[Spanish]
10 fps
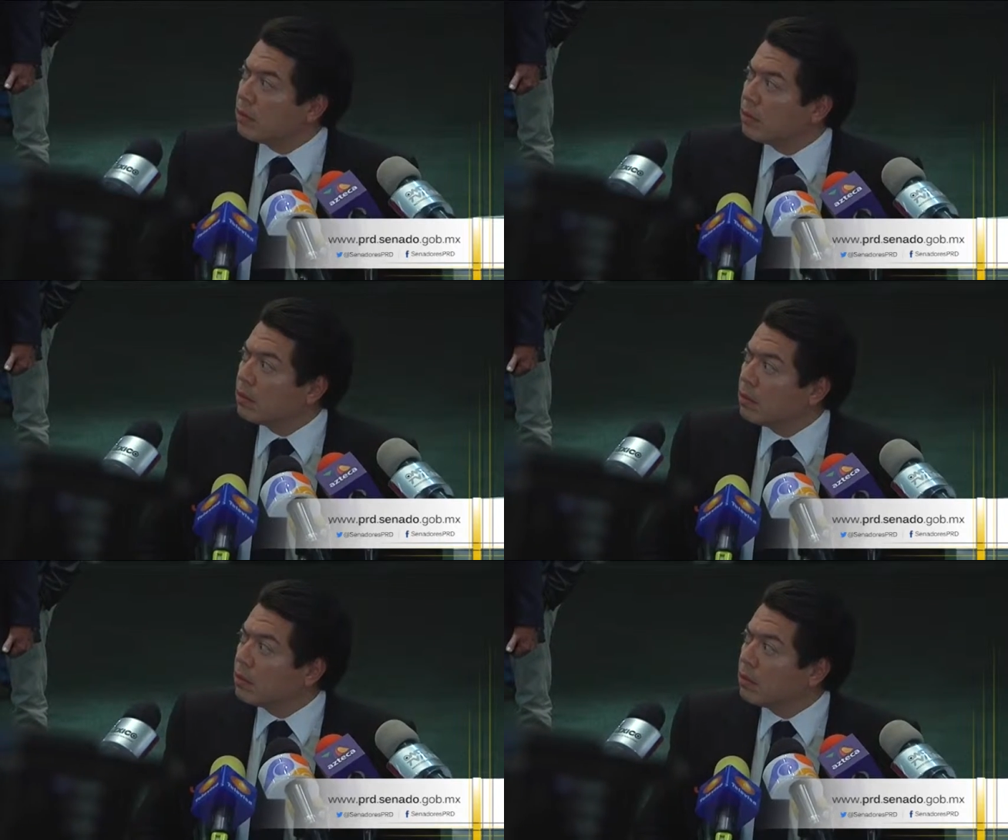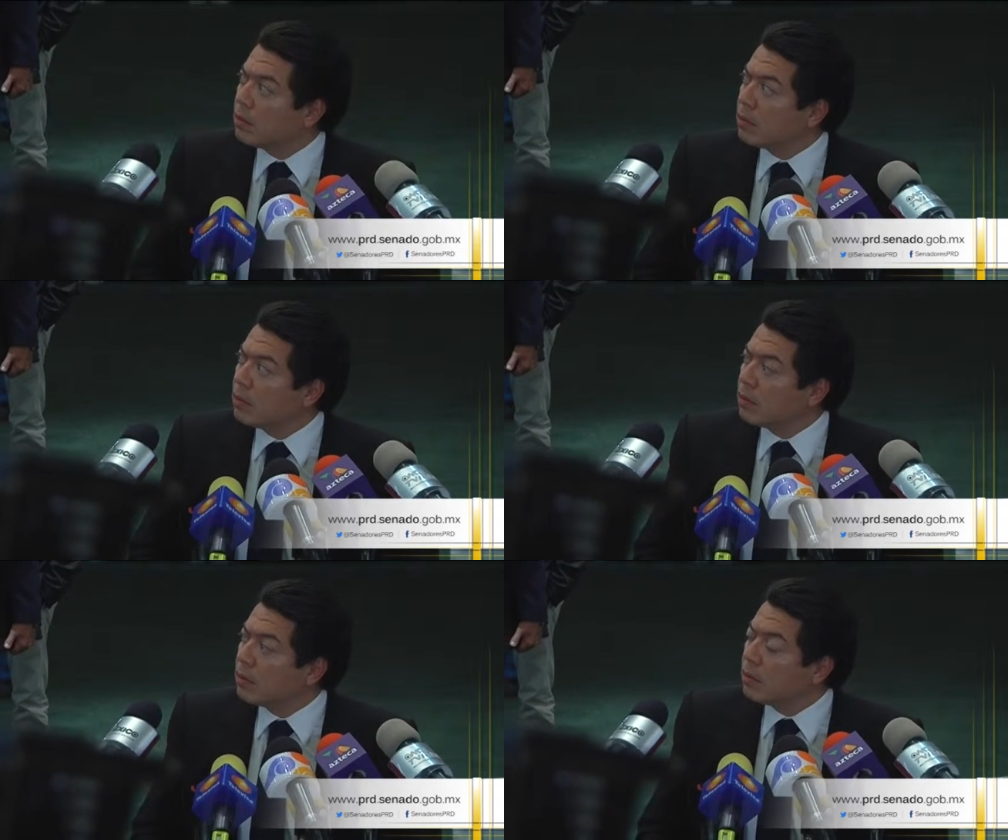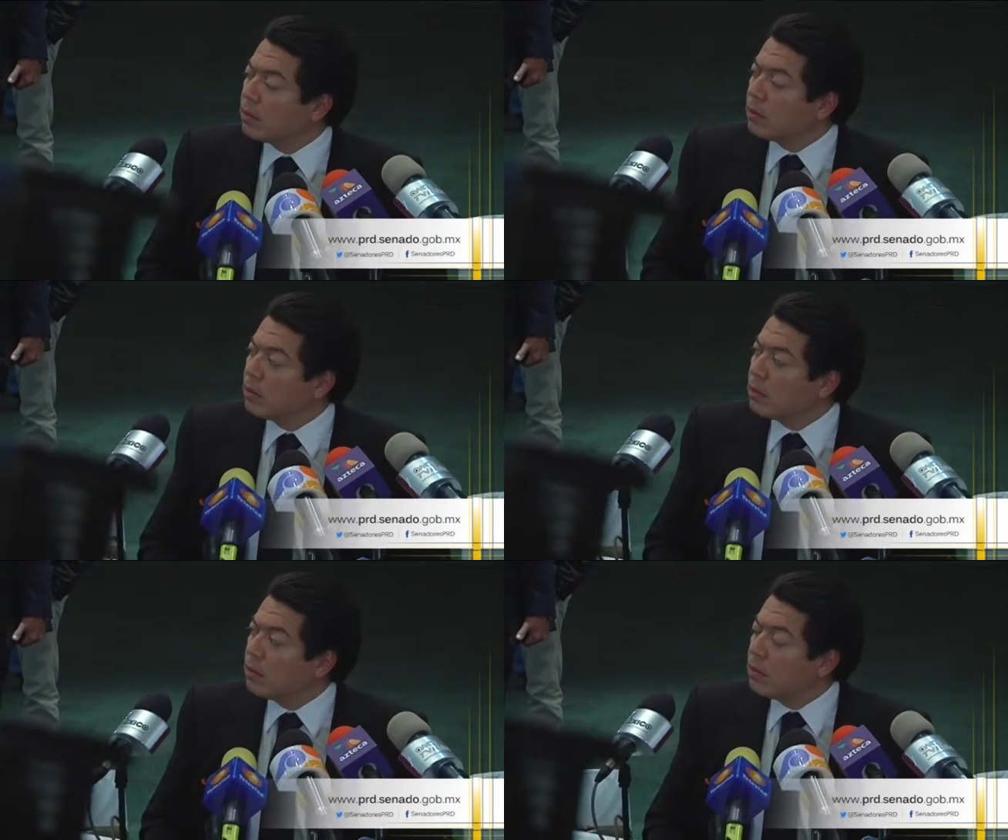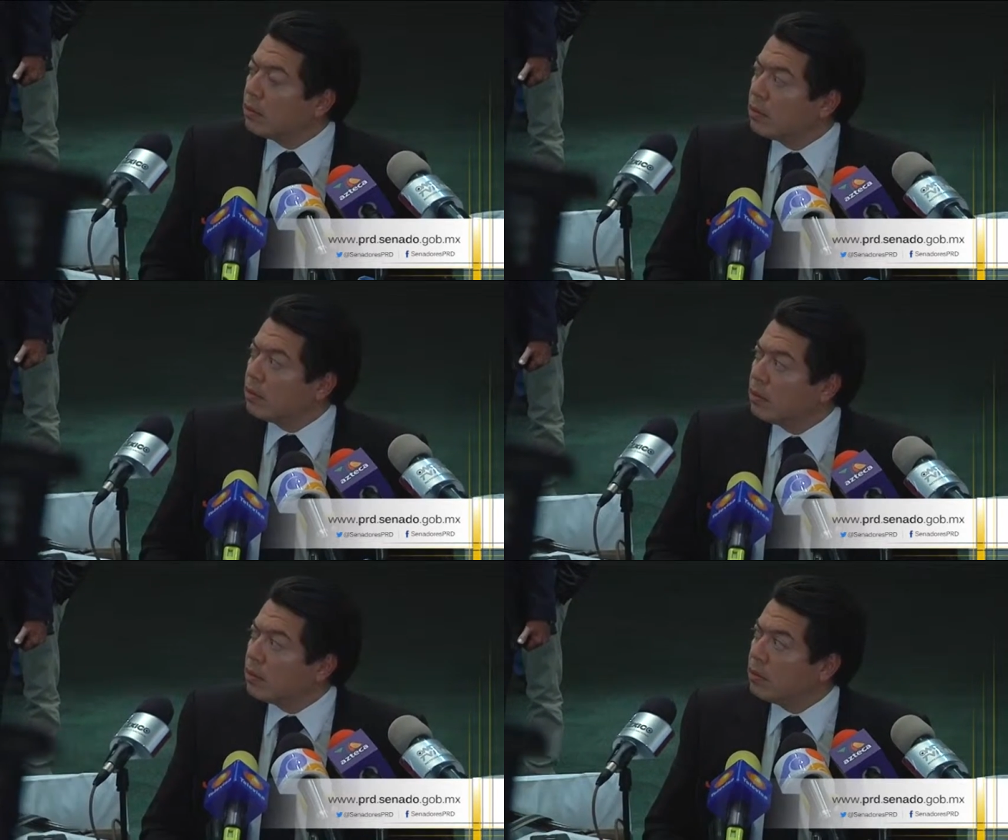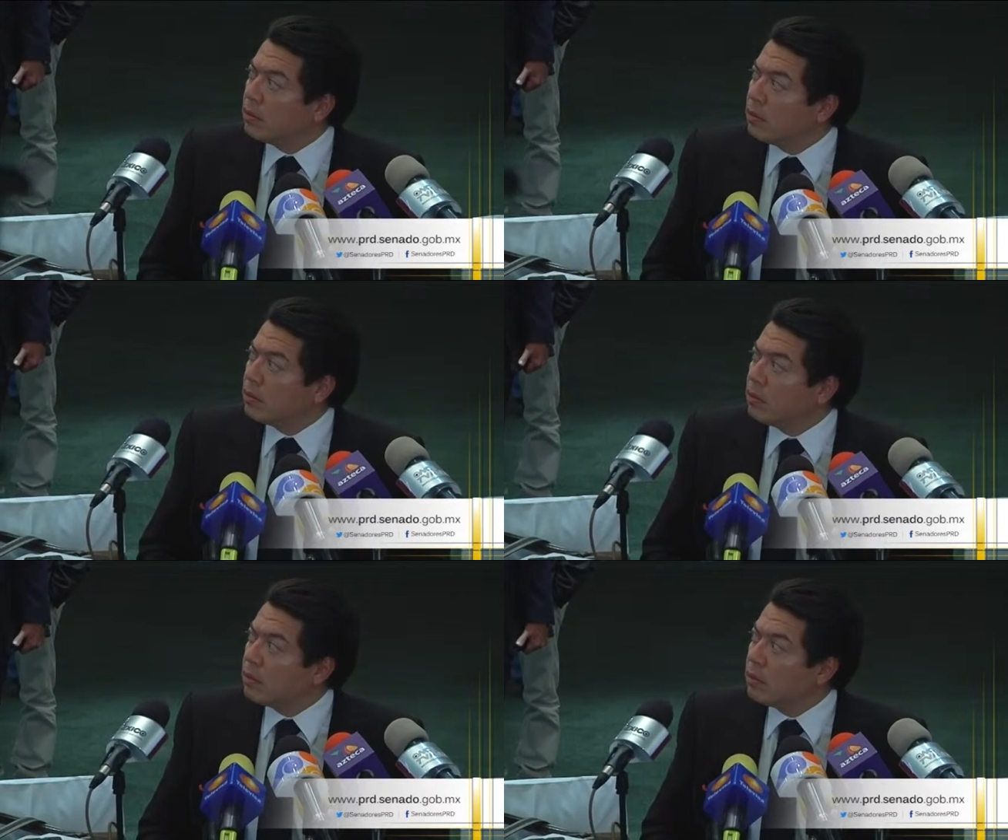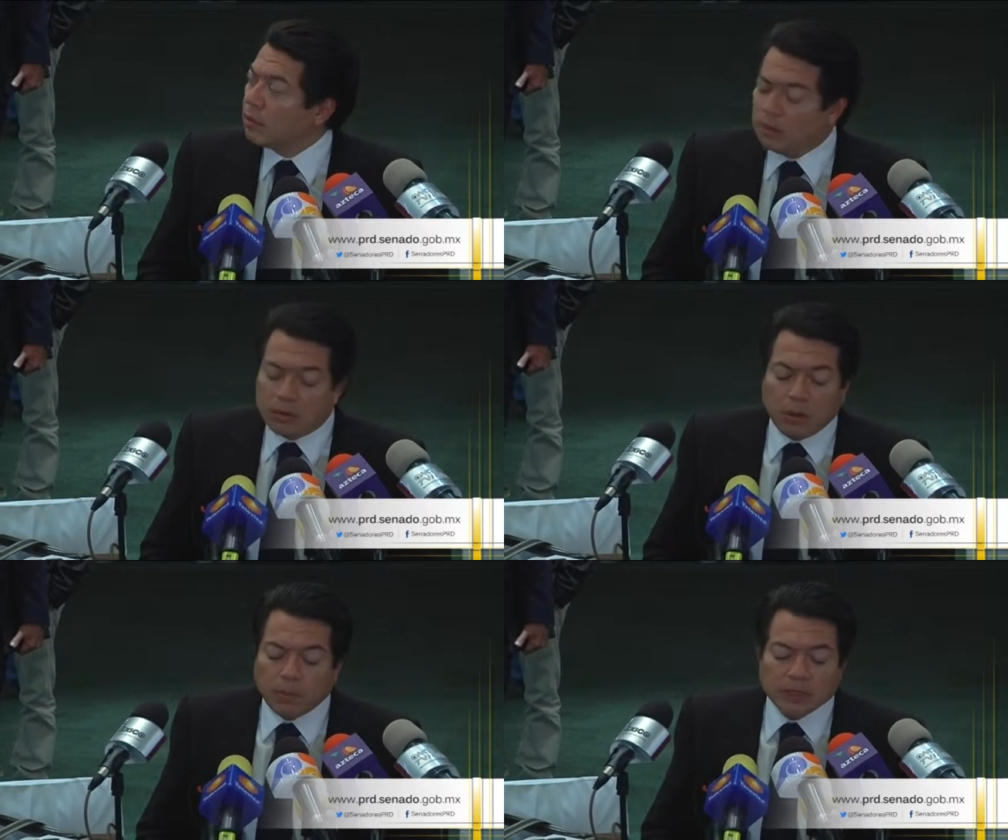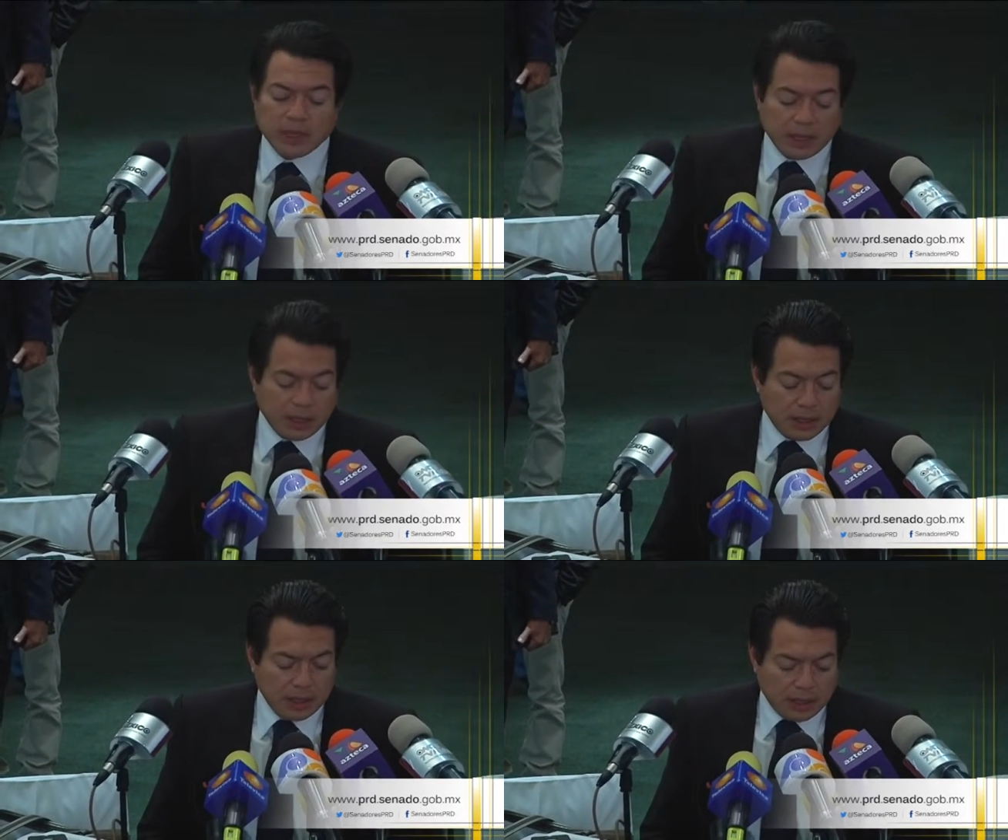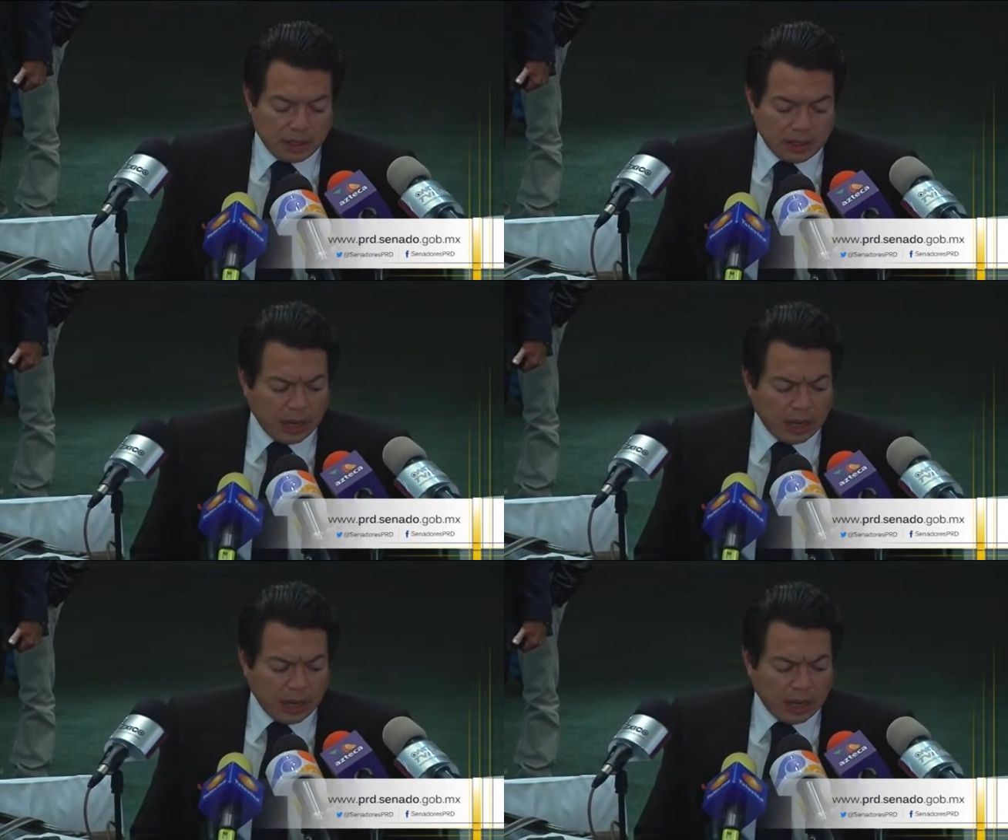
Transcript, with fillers: puede ir al dictamen o, puede hablarse de pues en, el dictamen?